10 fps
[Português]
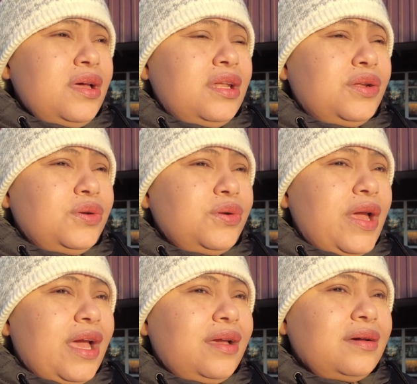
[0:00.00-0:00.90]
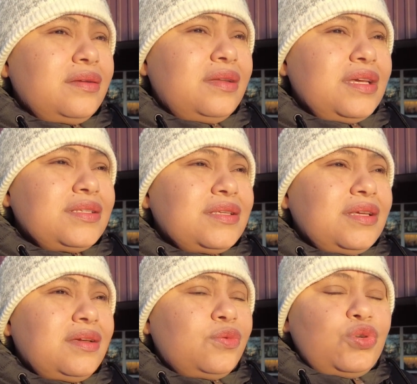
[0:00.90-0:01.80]
na Noruega
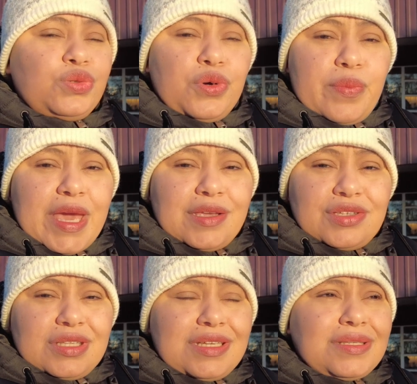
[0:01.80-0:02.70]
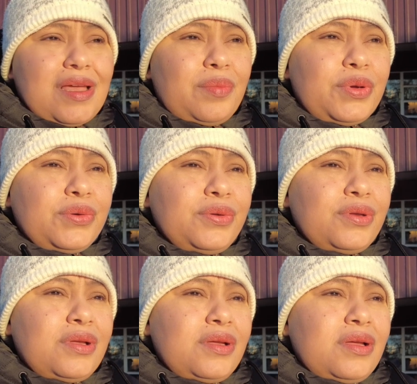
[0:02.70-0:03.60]
nesse último mês de dezembro.
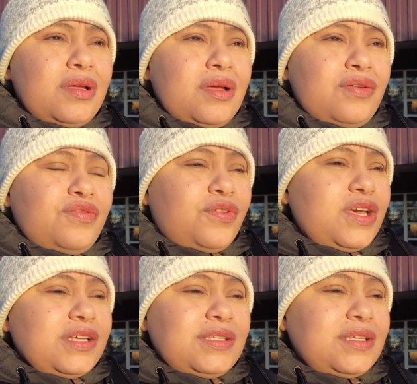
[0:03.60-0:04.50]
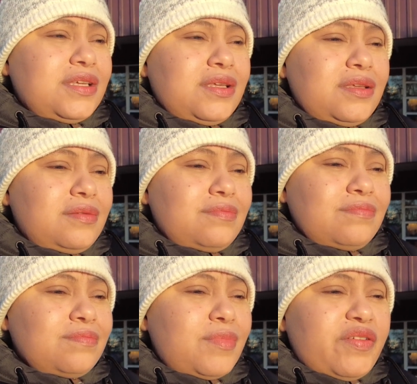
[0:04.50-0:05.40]
Foi assim,
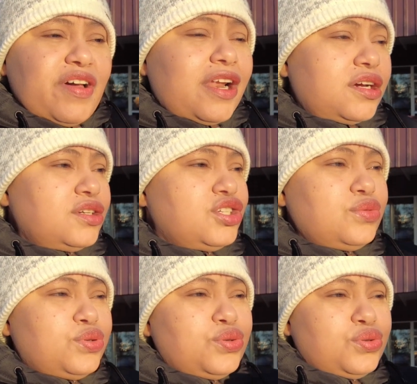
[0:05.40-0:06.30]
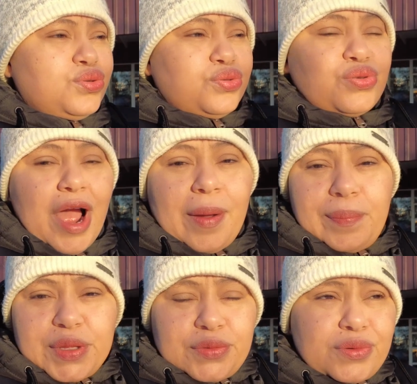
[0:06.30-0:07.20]
um avalanche
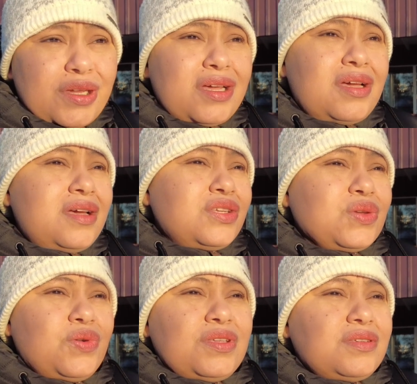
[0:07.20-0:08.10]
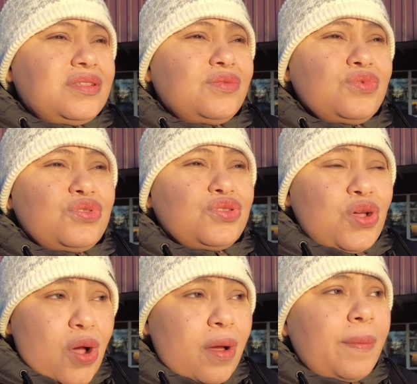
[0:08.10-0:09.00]
rápido. As coisas estão
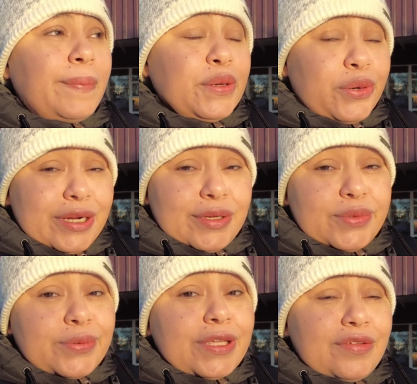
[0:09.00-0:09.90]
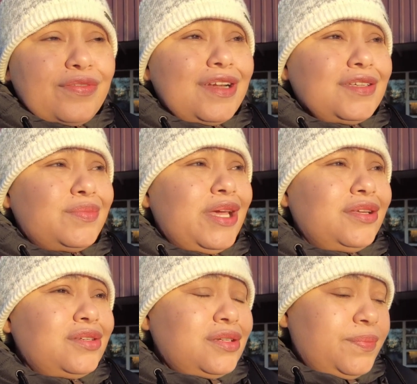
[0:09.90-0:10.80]
só piorando,
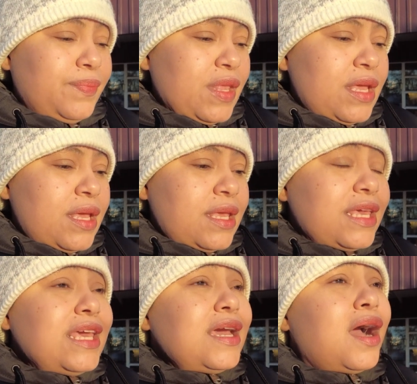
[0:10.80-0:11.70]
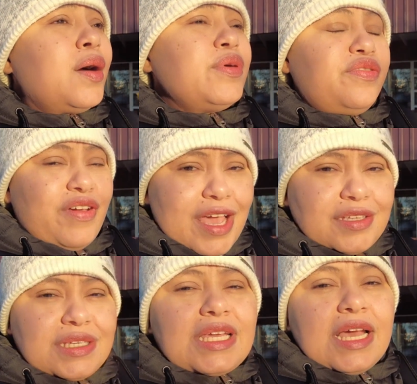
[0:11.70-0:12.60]
infelizmente. E
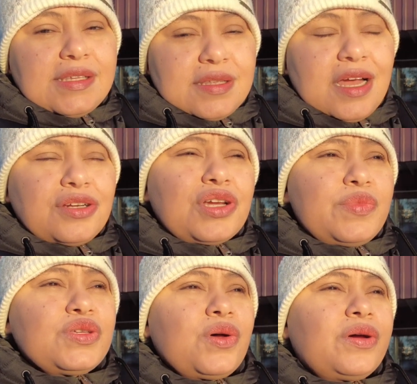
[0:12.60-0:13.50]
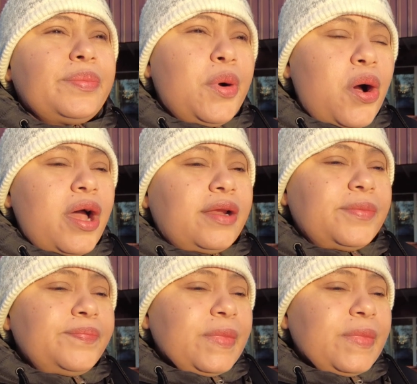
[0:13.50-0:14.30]
Hammerfest, que é a cidade que a minha sogra mora,